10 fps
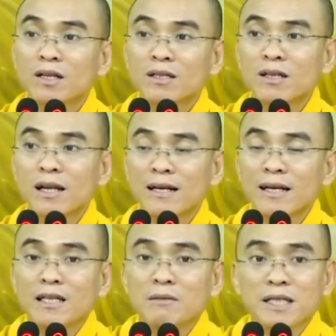tức là
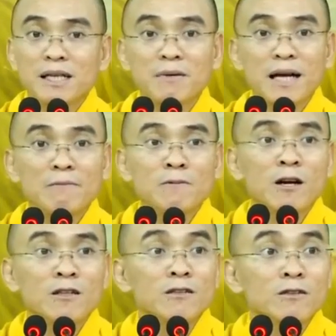cái người bị trầm cảm là
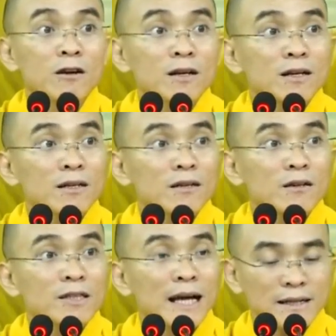họ thường có
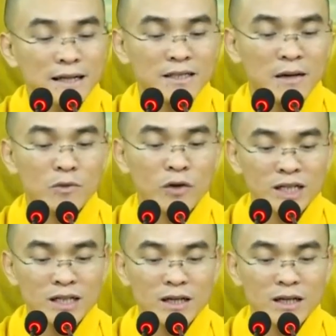có trạng thái trầm uất